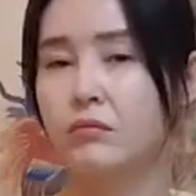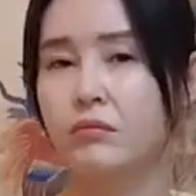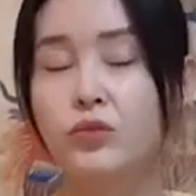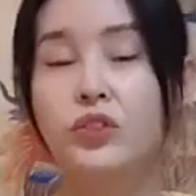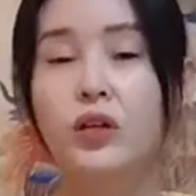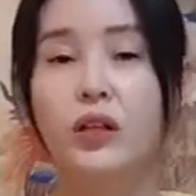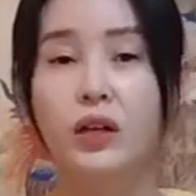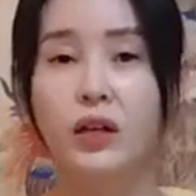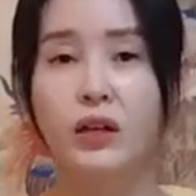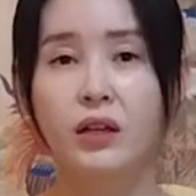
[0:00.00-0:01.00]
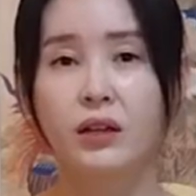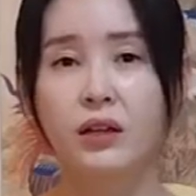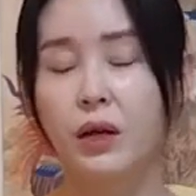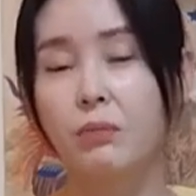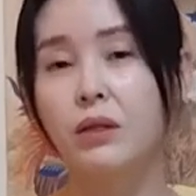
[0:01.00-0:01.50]
움직여야 돼.
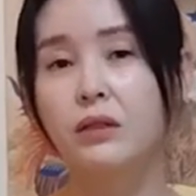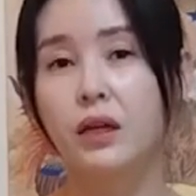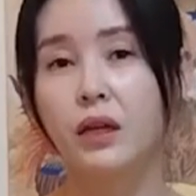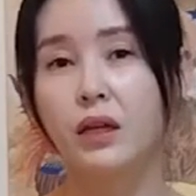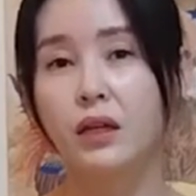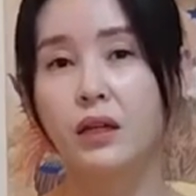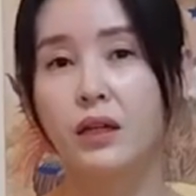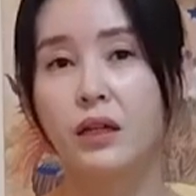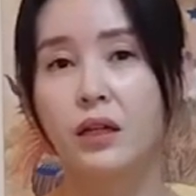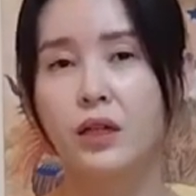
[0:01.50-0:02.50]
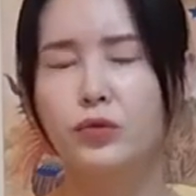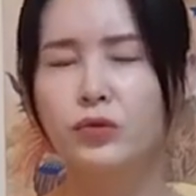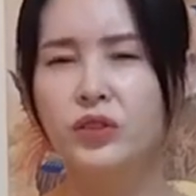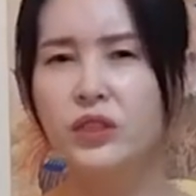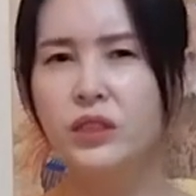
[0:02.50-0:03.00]
발 빠르게. 네.
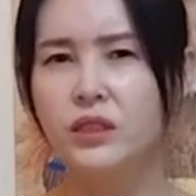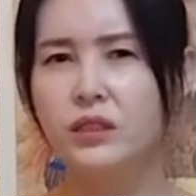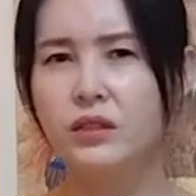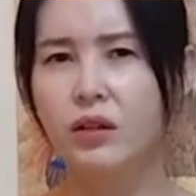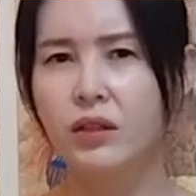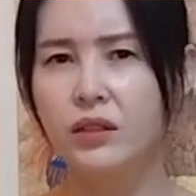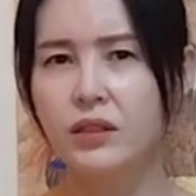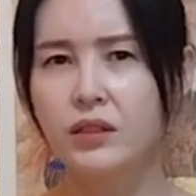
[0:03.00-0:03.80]
눈치껏